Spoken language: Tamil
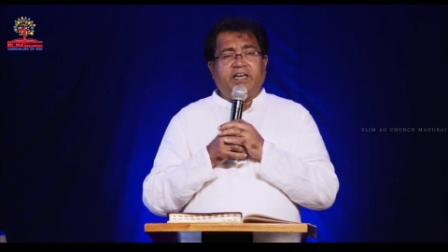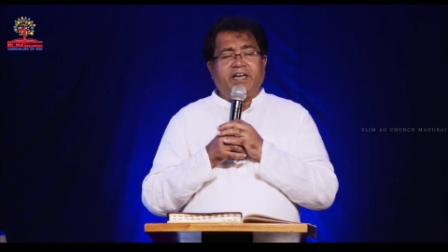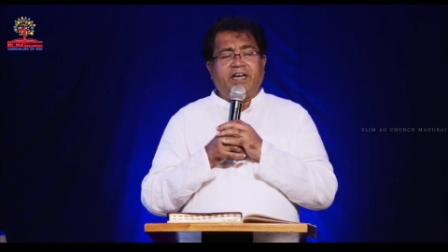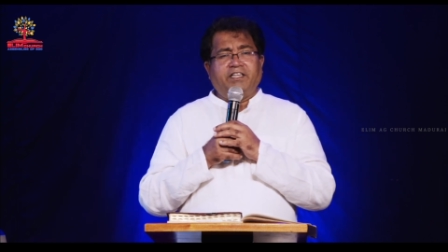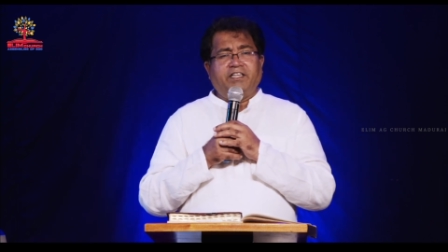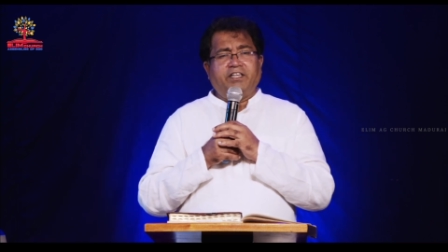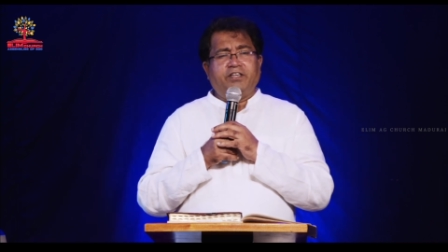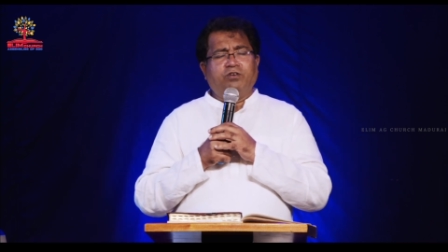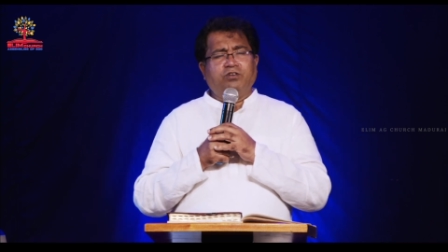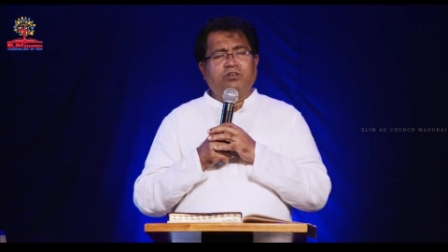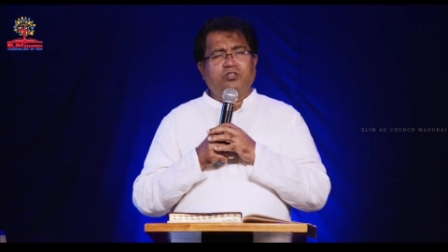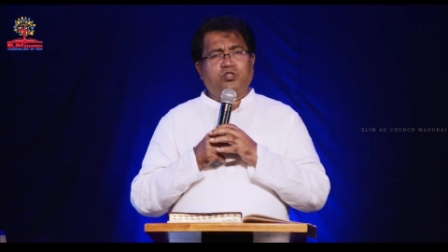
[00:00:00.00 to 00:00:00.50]

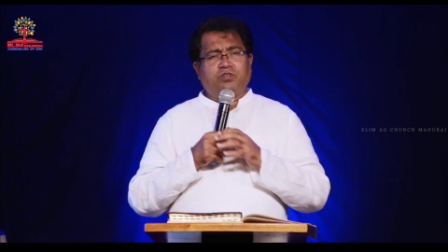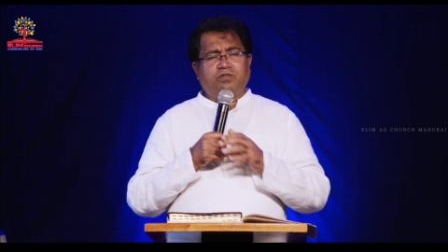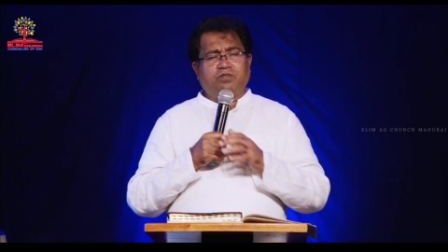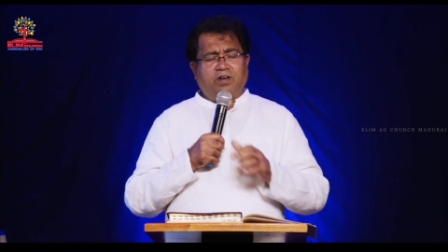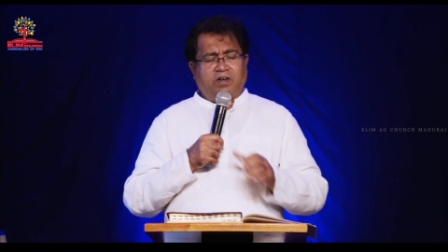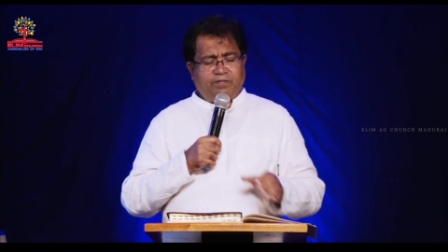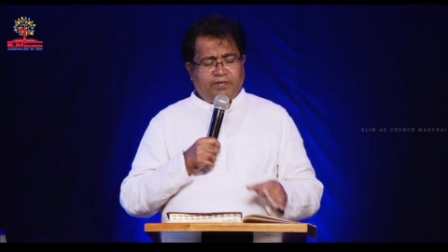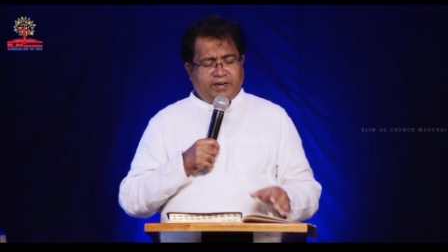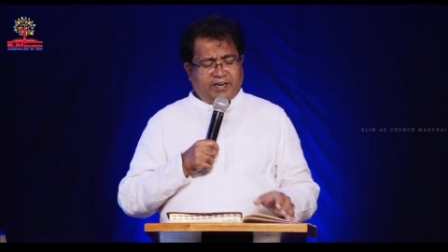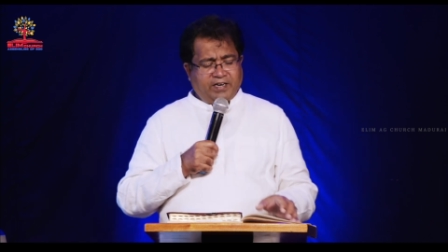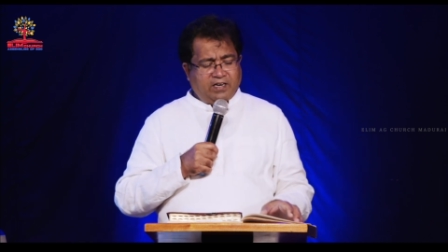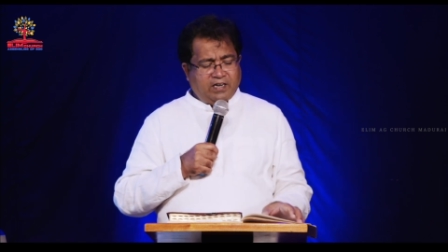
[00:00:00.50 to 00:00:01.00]
இந்த
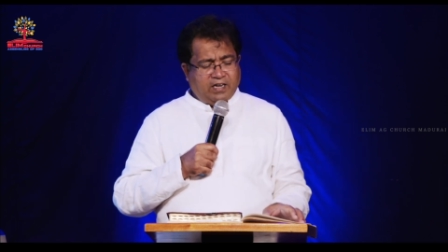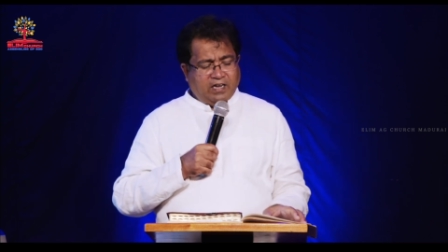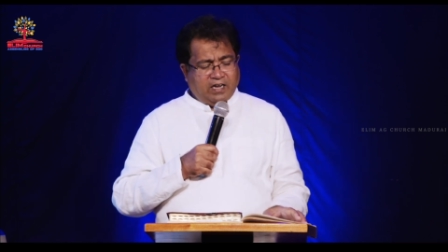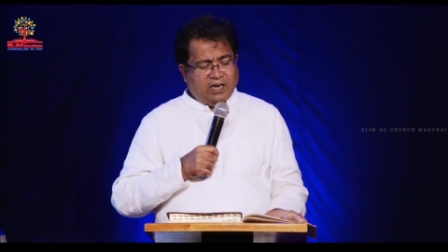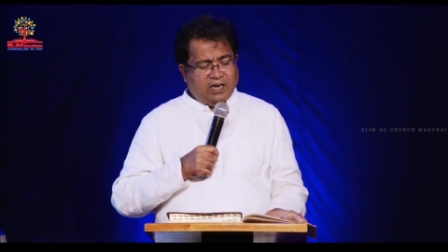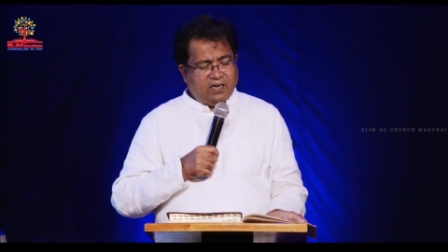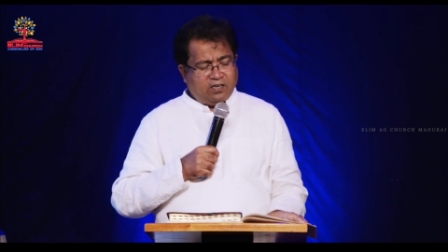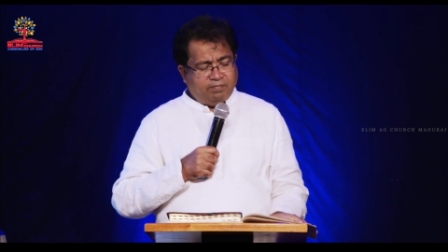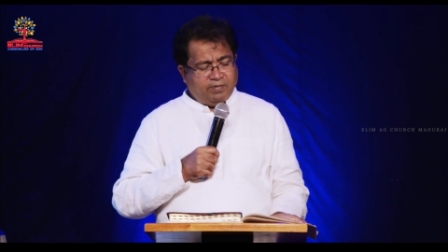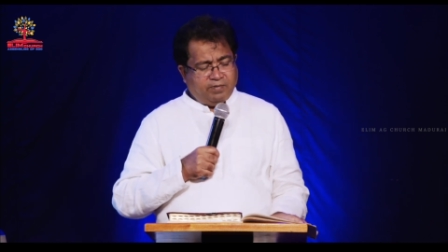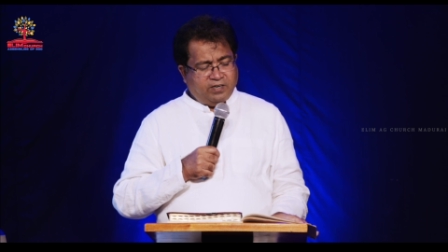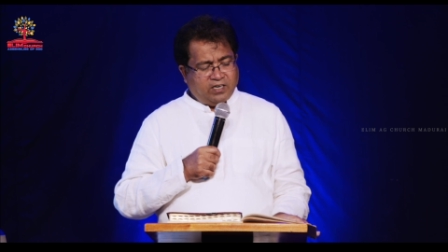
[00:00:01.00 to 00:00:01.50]
யோசுவாவின்
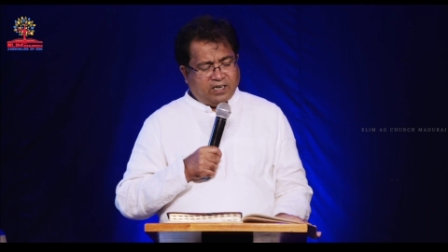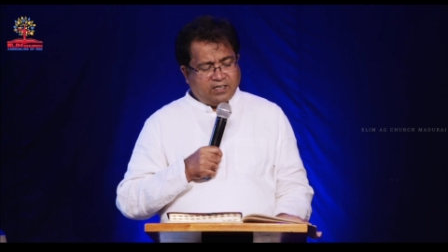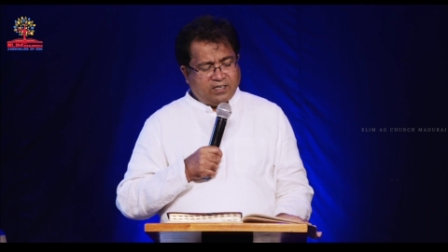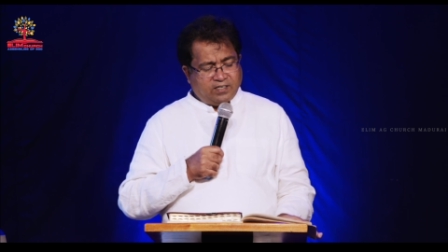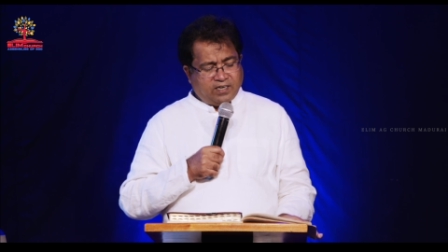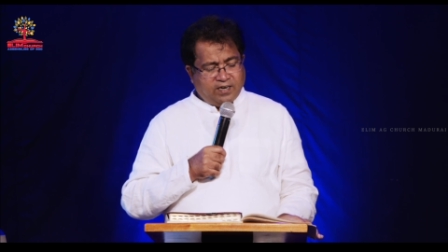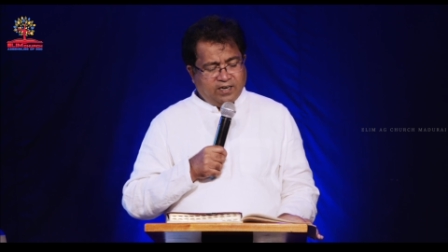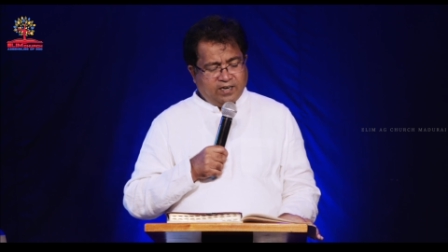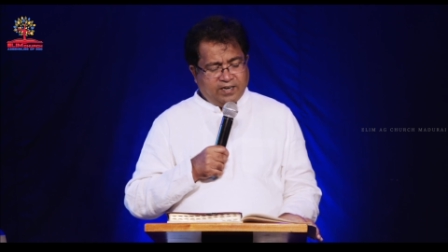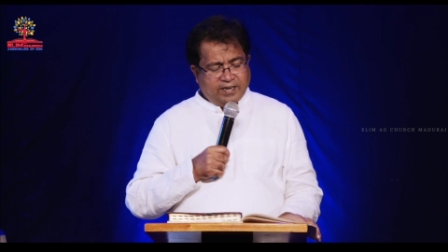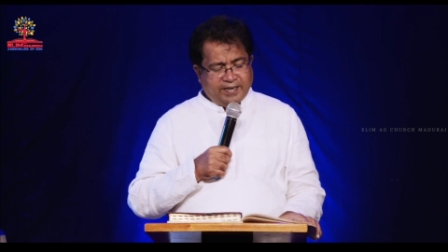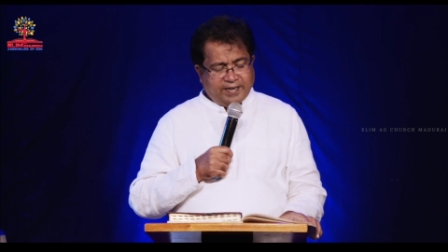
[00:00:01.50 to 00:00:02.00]
ஆரம்ப
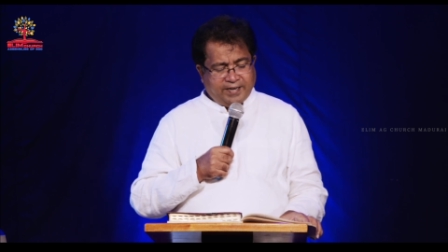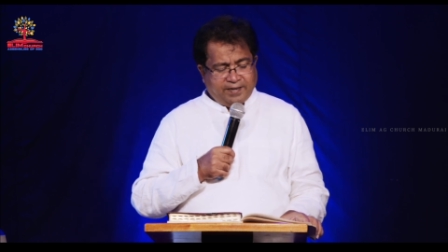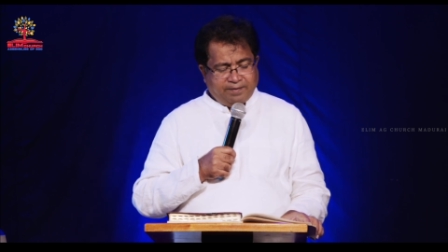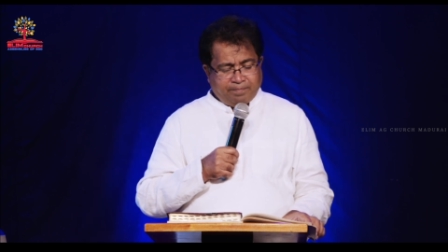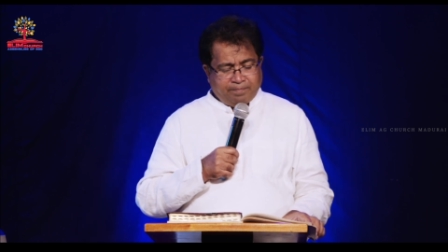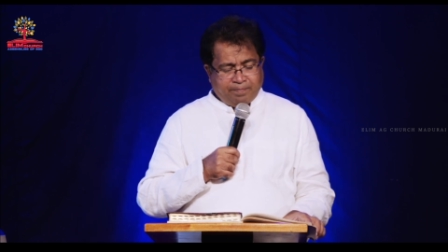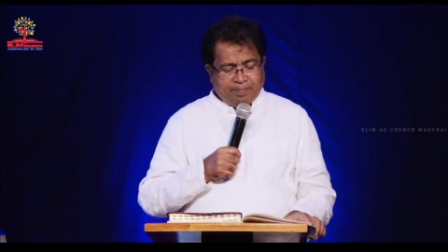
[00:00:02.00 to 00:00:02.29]
நாட்களிலே